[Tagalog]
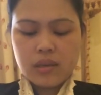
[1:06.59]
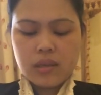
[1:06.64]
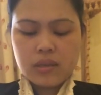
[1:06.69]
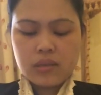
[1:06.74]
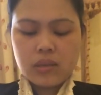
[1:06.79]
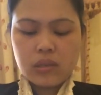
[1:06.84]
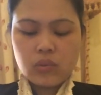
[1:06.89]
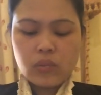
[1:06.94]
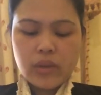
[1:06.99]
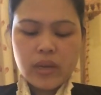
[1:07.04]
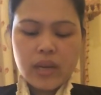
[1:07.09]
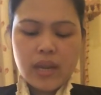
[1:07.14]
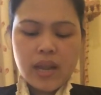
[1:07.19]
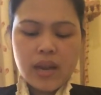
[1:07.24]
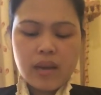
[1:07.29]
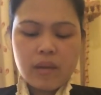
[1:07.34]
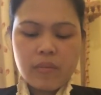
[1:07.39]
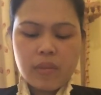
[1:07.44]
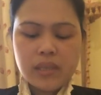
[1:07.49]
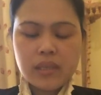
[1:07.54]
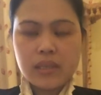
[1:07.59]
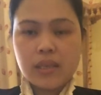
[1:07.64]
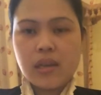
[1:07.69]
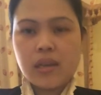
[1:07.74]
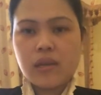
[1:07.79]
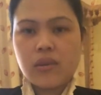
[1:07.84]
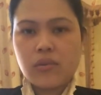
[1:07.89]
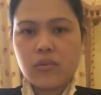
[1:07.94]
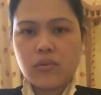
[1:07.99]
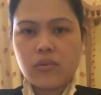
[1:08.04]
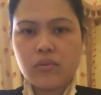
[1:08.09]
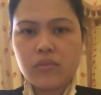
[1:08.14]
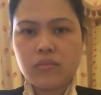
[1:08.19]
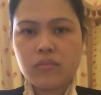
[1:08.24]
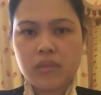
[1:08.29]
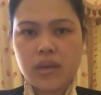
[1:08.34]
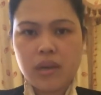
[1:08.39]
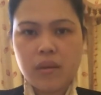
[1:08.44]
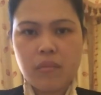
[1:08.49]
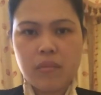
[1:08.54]
Sa tuwing lalabas kayo,
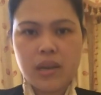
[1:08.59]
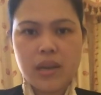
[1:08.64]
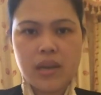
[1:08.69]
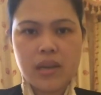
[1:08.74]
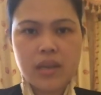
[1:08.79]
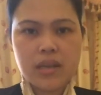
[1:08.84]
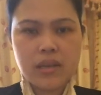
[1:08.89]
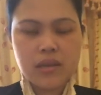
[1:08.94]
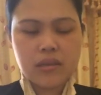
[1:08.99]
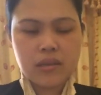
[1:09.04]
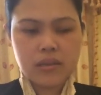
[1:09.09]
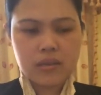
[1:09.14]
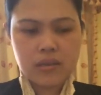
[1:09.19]
mga manay,